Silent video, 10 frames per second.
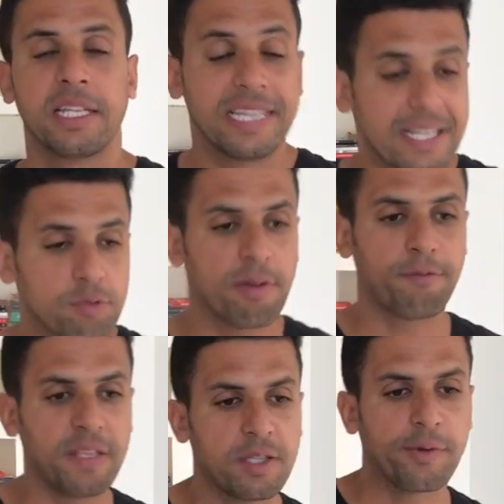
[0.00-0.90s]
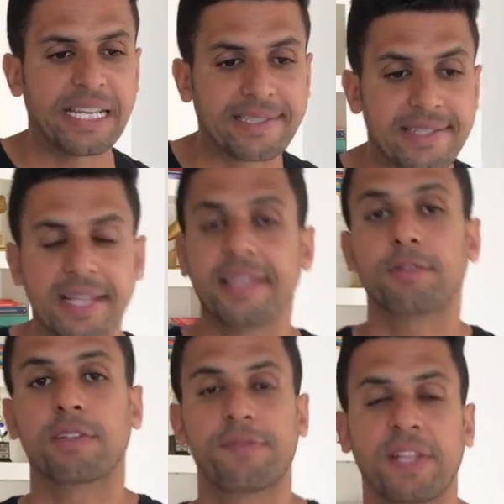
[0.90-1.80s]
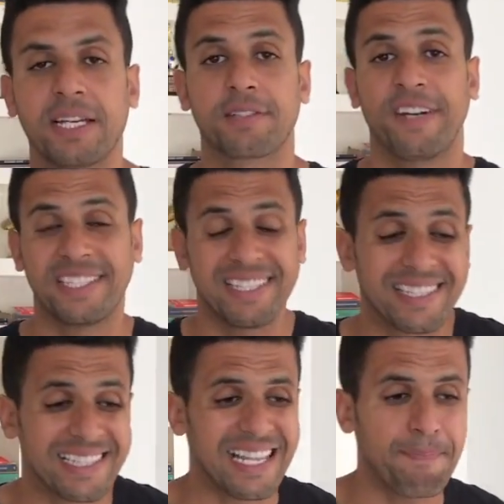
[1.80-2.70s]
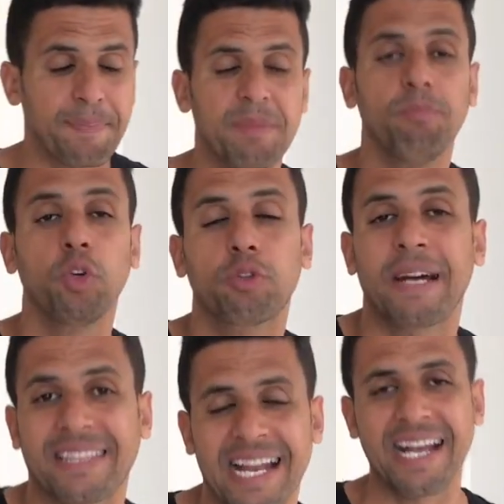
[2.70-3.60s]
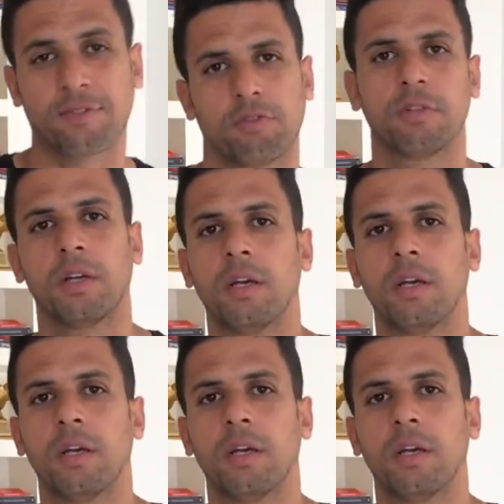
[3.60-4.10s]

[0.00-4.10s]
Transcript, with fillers: da sua vida e o restante das suas finanças vai ser sempre muito atraso?